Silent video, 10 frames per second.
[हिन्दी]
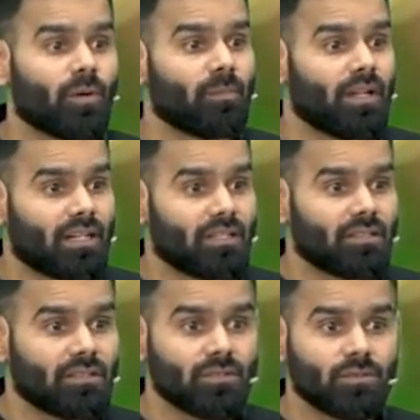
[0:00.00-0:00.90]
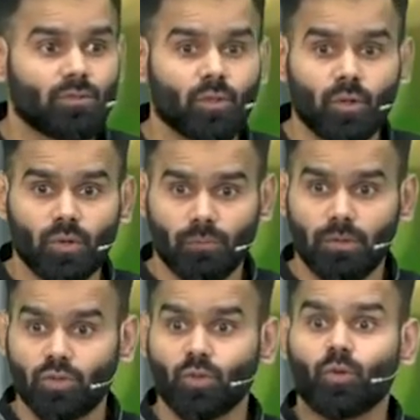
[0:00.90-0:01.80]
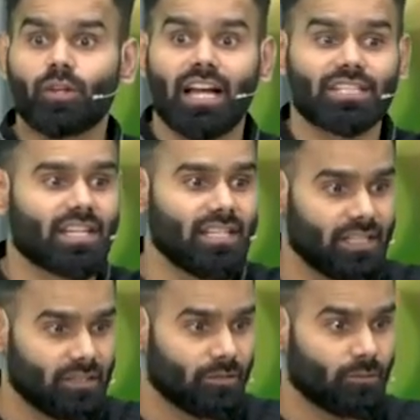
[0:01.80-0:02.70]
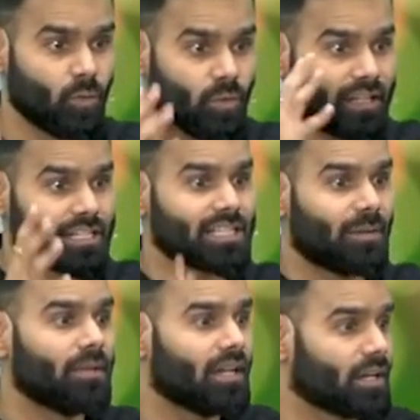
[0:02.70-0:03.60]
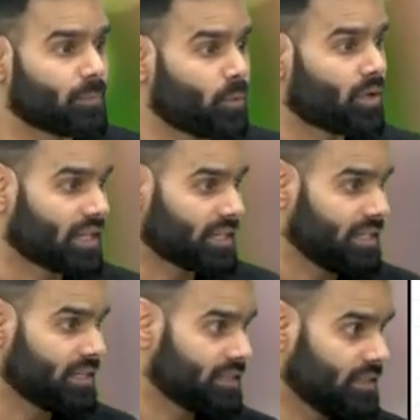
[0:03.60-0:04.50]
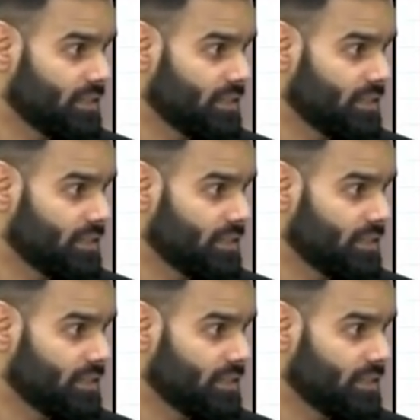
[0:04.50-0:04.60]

अपना जो बच्चों को क्या चाहिए वो उनके सामने अगर पोर्ट्री किए